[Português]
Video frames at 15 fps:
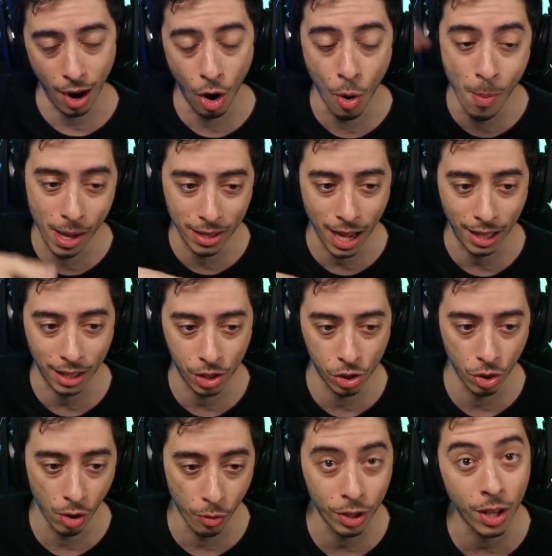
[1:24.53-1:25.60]
ou mandar aqui de
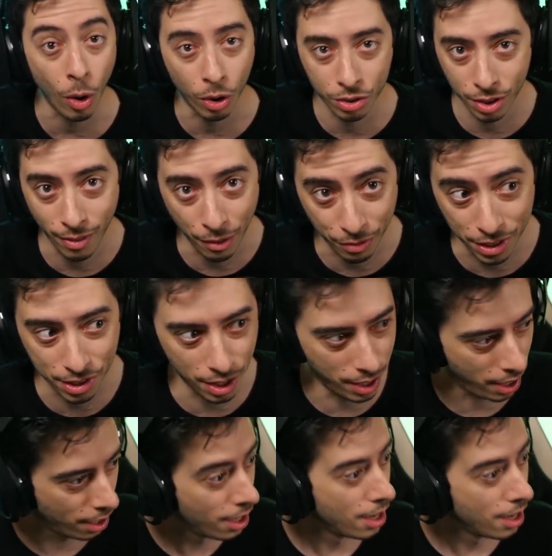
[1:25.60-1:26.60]
novo, que é o que você vai fazer, né?